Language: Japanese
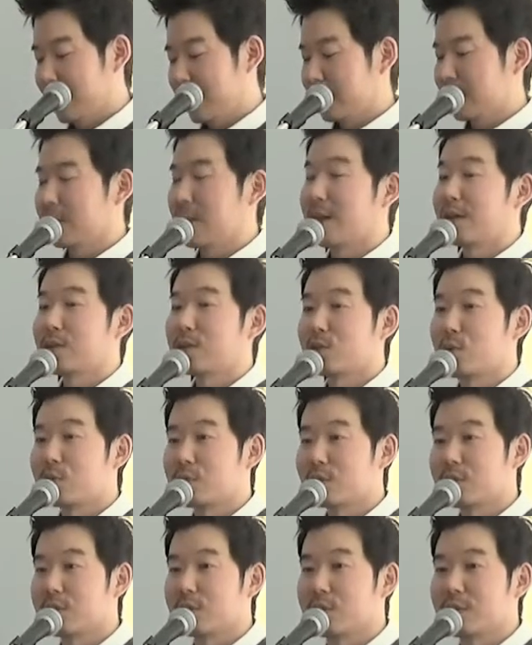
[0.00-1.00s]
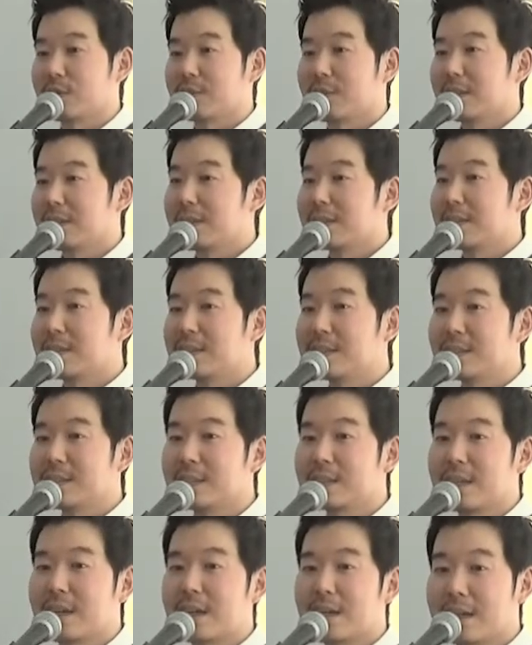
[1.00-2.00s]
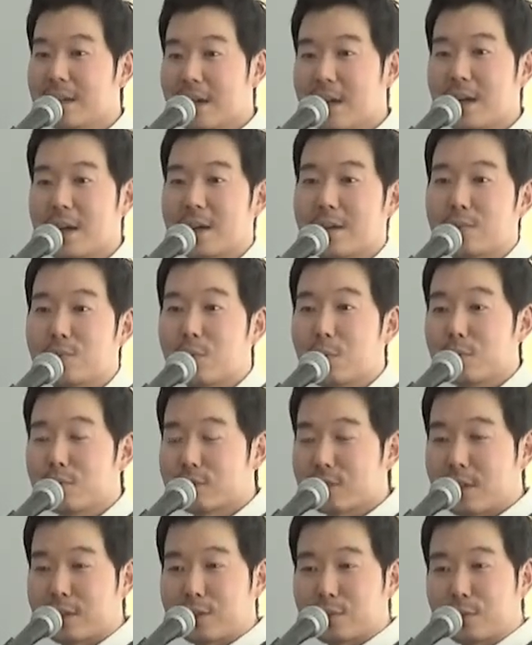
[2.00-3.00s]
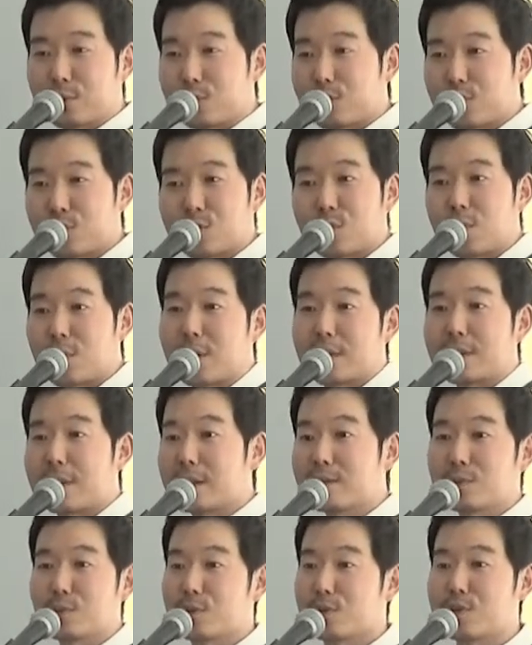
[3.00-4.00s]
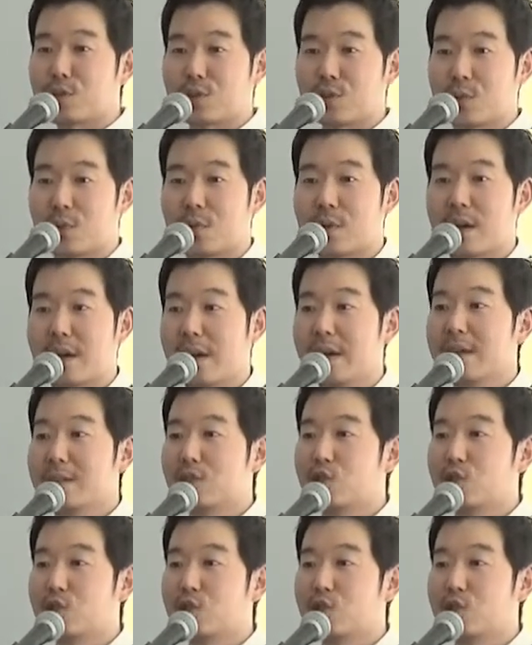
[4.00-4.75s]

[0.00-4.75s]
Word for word: 結局人間が農作をしようが何をしようが、